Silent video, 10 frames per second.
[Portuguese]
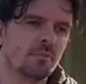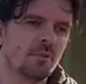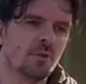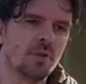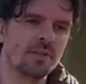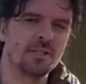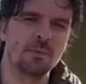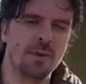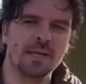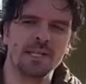United se
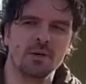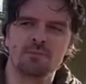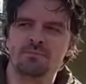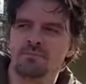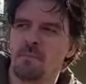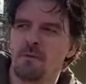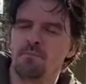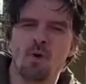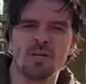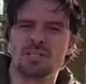perdeu.
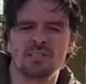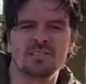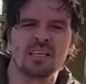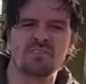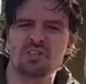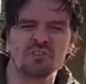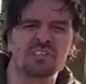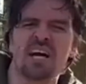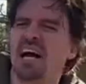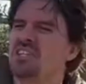Posse sem
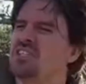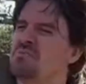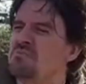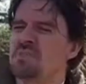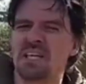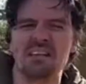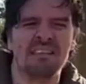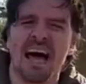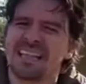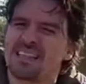efetividade, sem
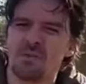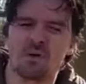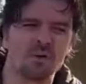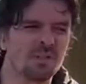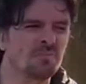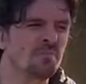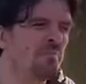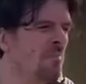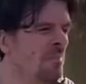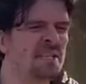nada, uma coisa
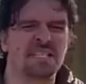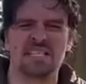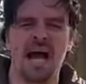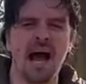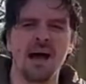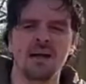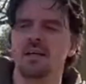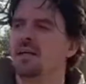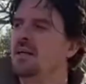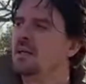bizarra.
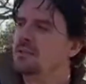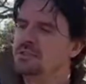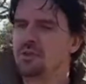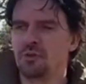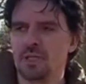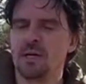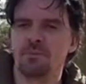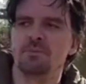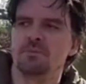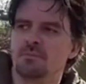Segundo
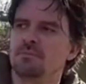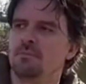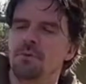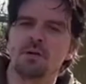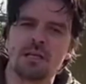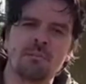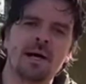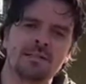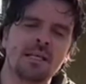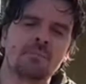tempo, um pouco na
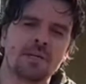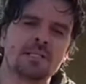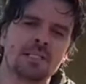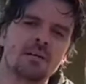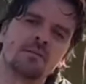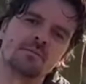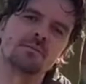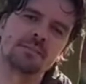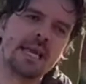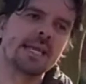base da pressão
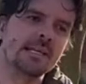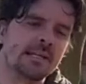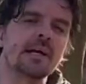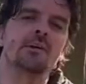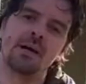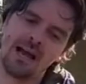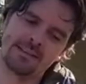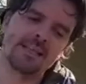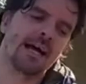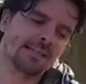técnica e a,
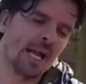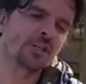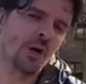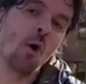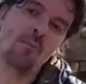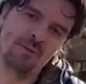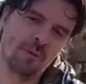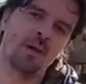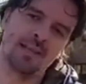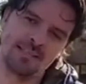a tática óbvia pelo
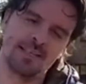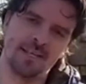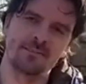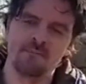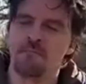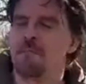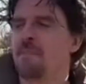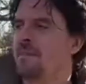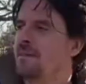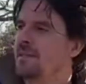lado esquerdo.
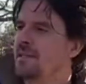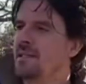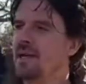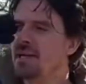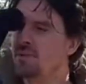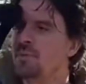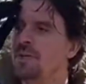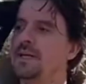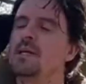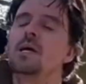E aí tudo bem.
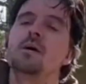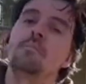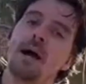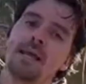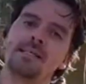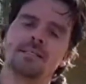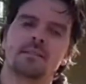Mas,